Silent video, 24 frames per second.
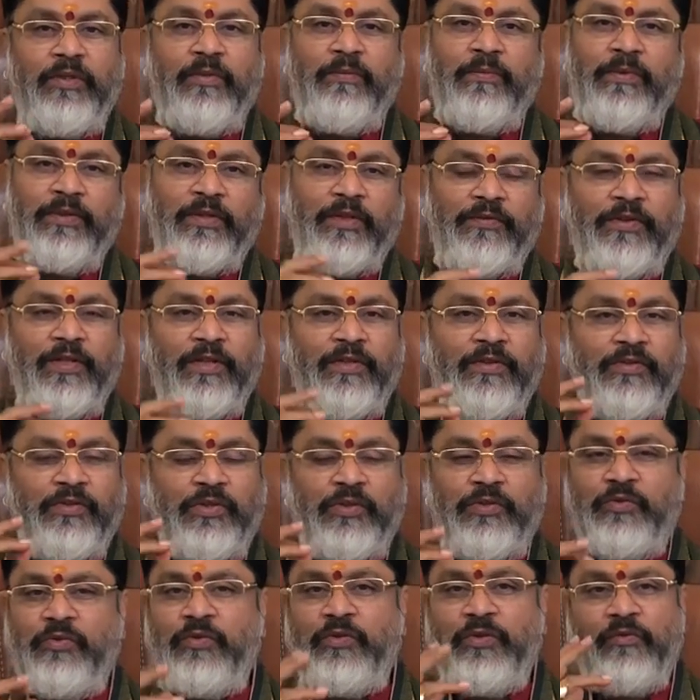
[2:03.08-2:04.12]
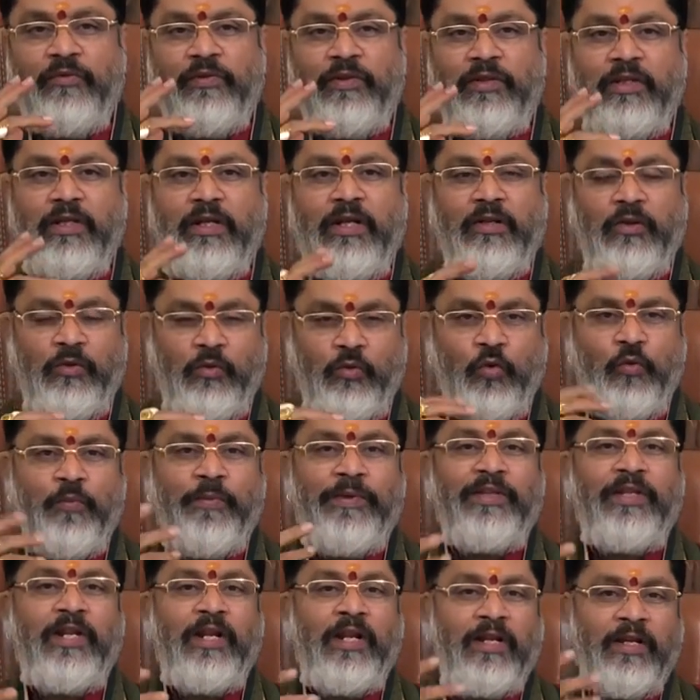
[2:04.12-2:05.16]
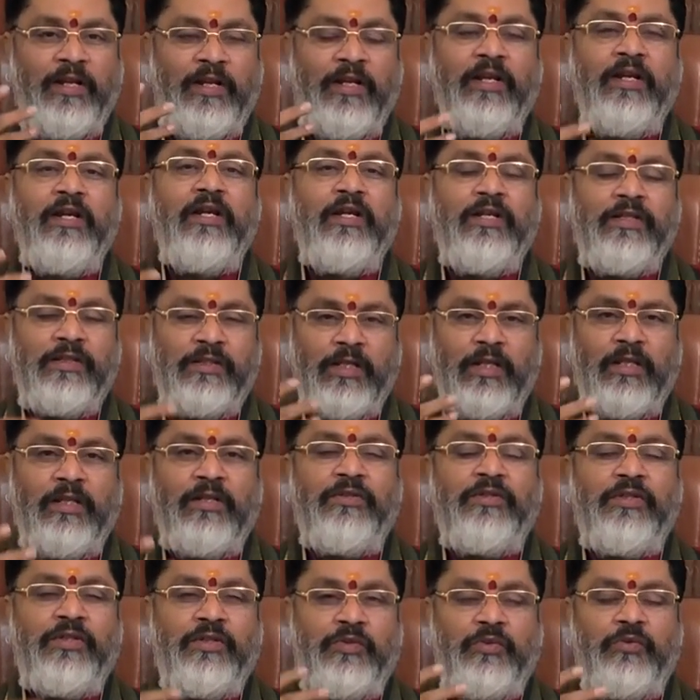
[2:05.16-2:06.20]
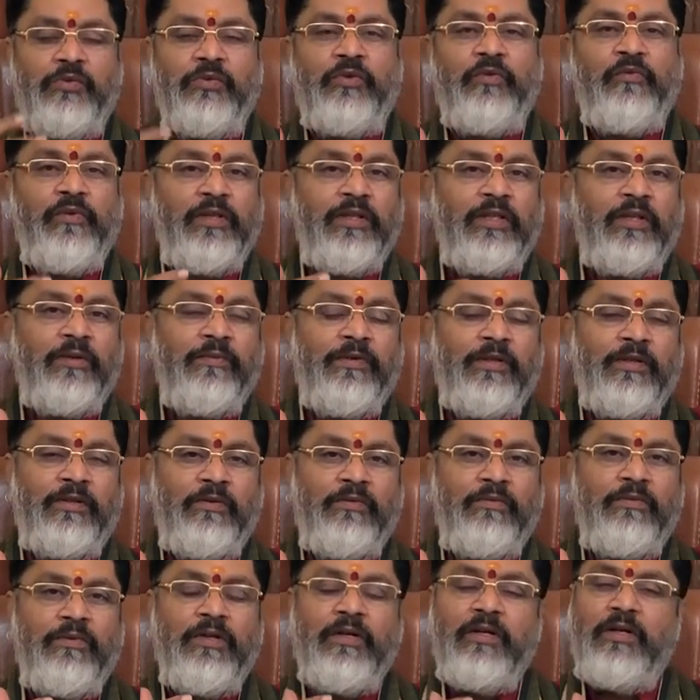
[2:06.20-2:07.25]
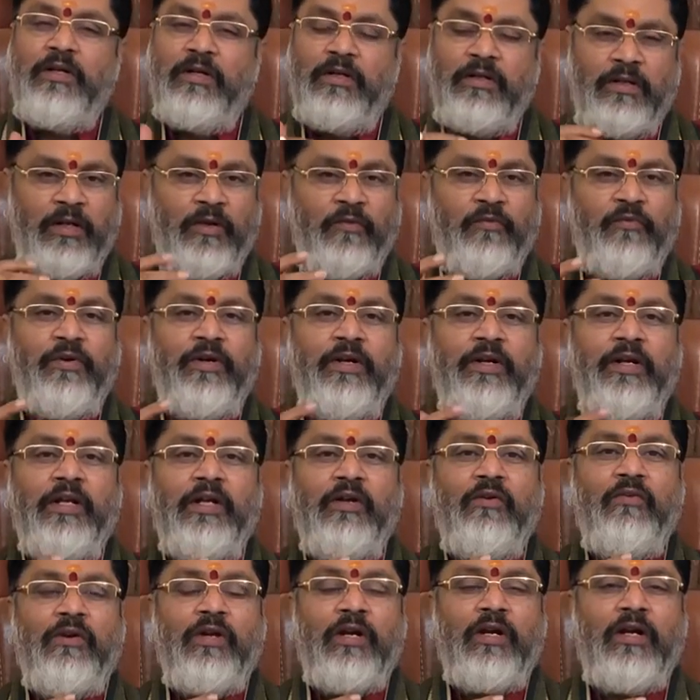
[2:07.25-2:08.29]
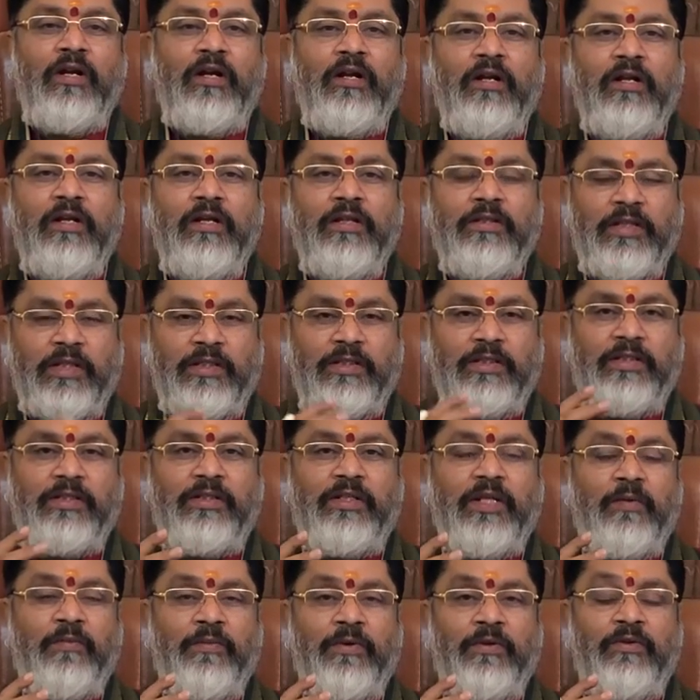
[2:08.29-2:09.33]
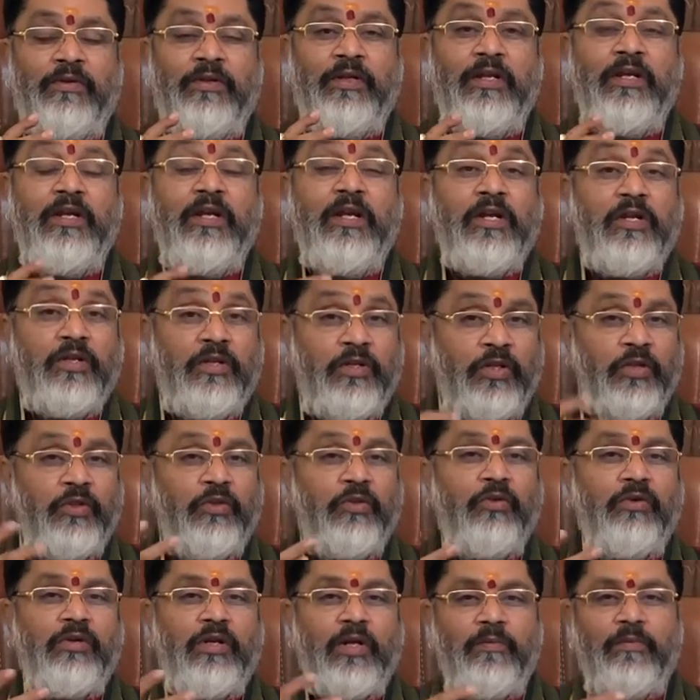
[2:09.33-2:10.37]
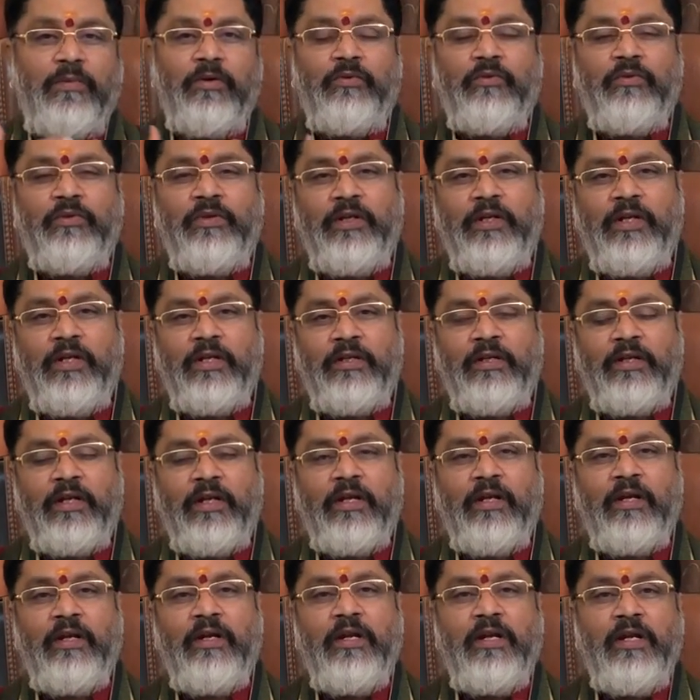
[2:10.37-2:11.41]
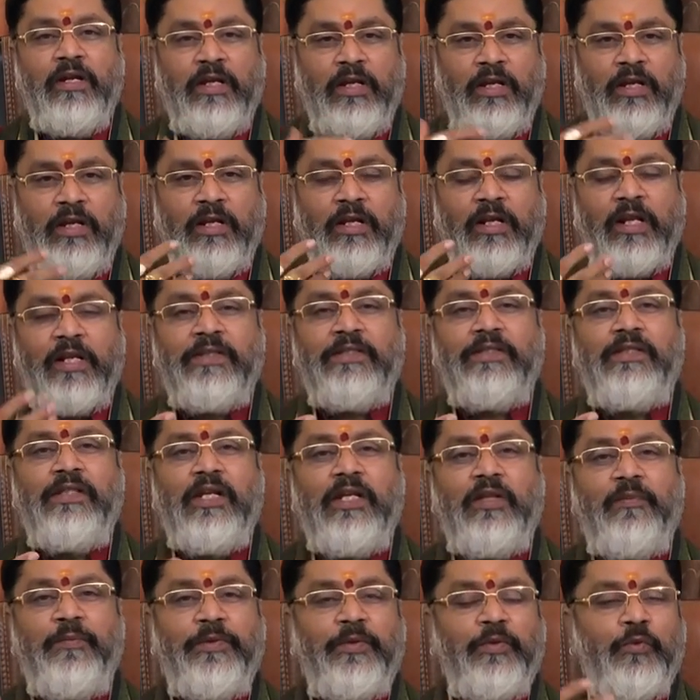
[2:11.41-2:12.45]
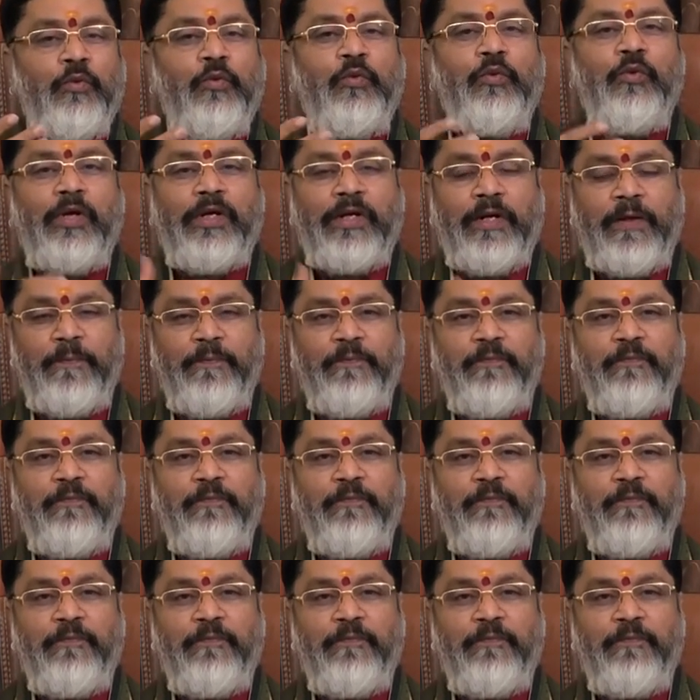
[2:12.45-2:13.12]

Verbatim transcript: మంత్ర సాధన చేసుకుంటూ వెళ్తే అంటే గురు సాధన చేసుకుంటూ వెళ్తే మాత్రం డెఫినెట్గా ఒక సక్సెస్ కనబడుతుంది ఎందుకు కనబడుతుంది అంటే ఈ రాశ్యాధిపతి గురుడు అక్కడ